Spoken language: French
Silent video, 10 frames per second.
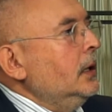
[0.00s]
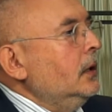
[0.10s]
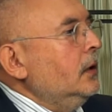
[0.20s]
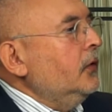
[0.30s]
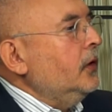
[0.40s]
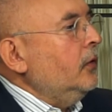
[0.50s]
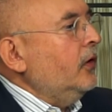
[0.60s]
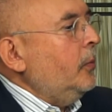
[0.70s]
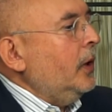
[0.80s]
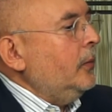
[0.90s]
Euh, ce qui nous
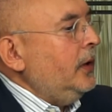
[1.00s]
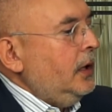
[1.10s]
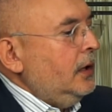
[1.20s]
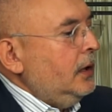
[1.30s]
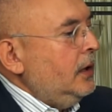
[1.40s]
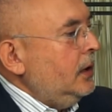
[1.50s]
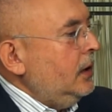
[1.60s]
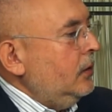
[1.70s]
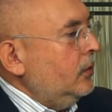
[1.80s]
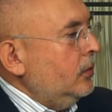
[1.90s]
a permis
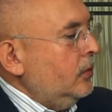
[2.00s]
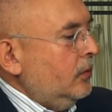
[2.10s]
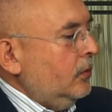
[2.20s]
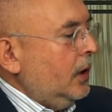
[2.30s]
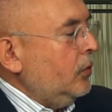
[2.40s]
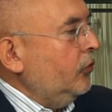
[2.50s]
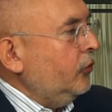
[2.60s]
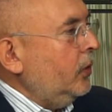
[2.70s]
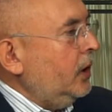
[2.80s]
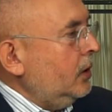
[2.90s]
d'aider euh, à
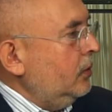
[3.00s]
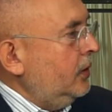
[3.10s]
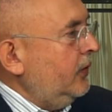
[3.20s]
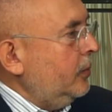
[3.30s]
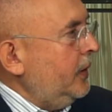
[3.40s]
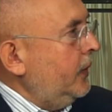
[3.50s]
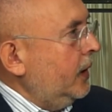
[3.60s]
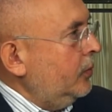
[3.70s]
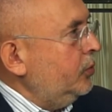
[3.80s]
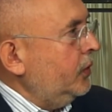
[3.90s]
construire euh, des
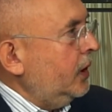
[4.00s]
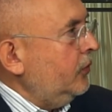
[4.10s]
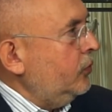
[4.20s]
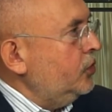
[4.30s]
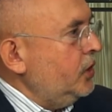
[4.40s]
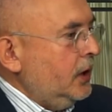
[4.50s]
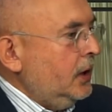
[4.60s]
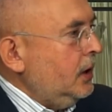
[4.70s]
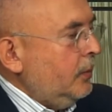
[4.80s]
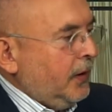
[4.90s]
habitats pour des réfugiés, à